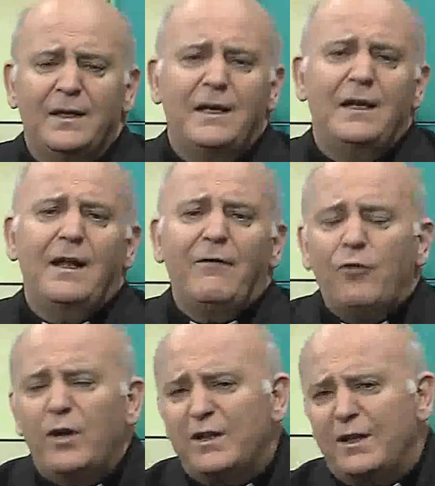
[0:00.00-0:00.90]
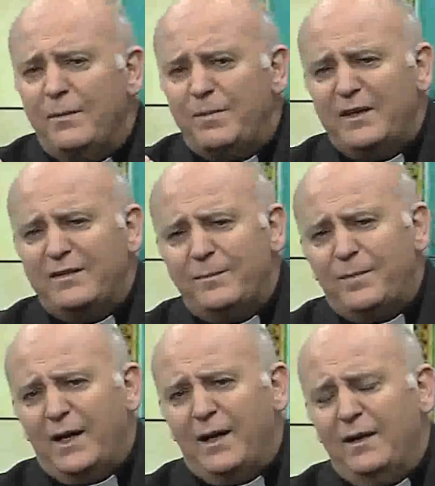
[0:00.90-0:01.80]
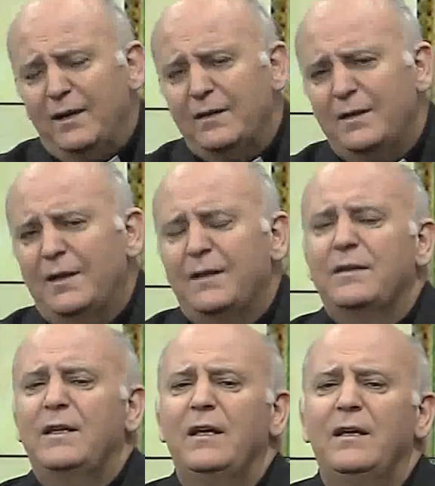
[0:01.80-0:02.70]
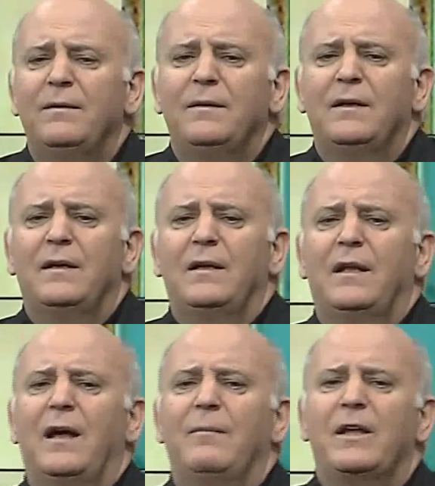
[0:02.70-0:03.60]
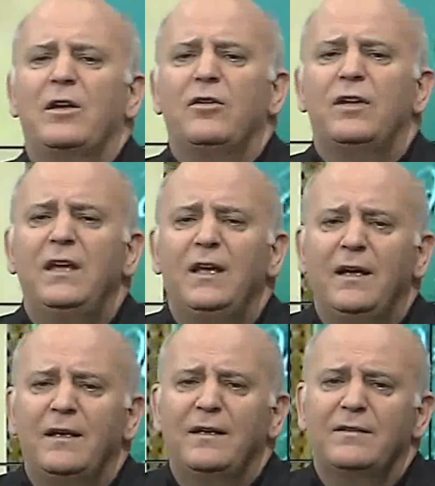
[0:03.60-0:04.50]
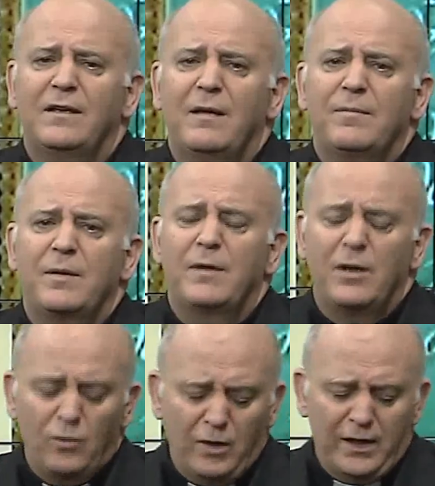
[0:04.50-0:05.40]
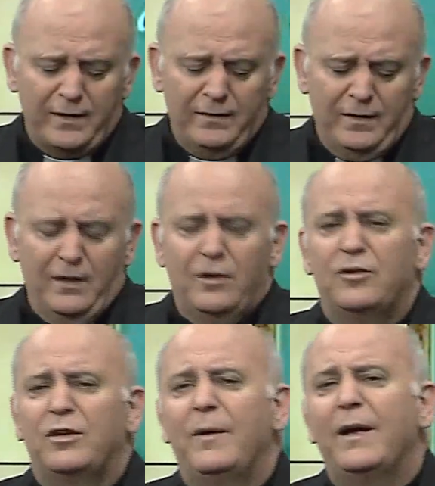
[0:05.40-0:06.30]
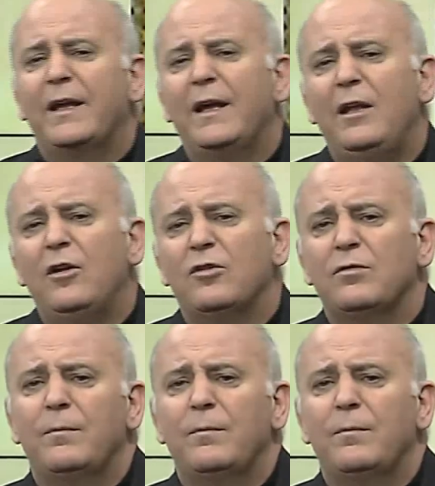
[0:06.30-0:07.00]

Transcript: Y la fuente principal de la Mariología es, en primer lugar, los Evangelios,